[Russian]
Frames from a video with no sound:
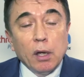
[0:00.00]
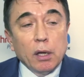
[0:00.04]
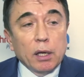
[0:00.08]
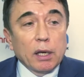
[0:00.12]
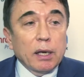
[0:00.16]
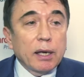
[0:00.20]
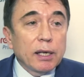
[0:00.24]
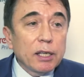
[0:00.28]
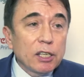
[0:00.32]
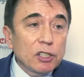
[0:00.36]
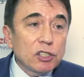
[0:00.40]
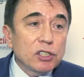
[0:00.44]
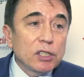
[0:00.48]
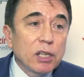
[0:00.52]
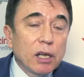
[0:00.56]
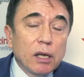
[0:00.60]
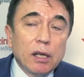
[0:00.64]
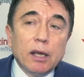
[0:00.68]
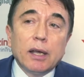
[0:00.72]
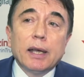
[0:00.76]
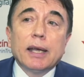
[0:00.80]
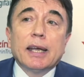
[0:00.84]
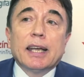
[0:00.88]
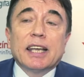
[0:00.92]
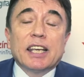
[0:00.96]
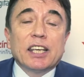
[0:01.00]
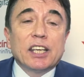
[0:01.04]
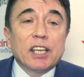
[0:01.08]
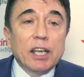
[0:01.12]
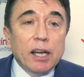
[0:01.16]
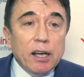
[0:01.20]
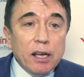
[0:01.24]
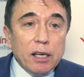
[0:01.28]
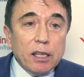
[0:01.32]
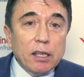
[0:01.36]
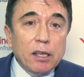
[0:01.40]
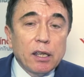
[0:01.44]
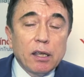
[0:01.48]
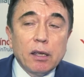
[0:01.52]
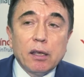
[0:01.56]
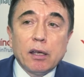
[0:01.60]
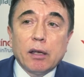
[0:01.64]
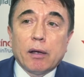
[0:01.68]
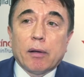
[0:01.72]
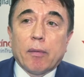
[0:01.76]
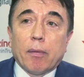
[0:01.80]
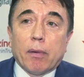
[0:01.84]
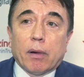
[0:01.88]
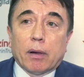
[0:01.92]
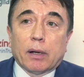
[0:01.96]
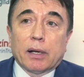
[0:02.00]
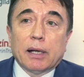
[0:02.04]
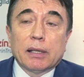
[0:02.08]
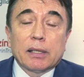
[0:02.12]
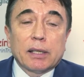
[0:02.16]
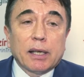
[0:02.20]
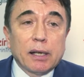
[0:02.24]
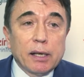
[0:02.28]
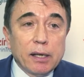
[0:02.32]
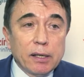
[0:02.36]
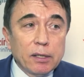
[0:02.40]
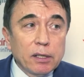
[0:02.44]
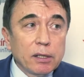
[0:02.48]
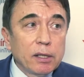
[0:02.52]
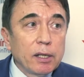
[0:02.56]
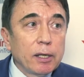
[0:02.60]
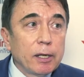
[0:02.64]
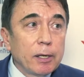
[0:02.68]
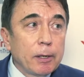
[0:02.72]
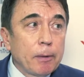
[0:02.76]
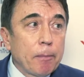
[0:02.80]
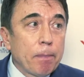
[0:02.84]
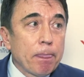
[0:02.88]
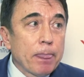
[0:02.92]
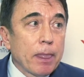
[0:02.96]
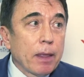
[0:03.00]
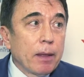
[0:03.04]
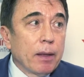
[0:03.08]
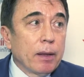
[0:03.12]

И, конечно, яркие, конкретные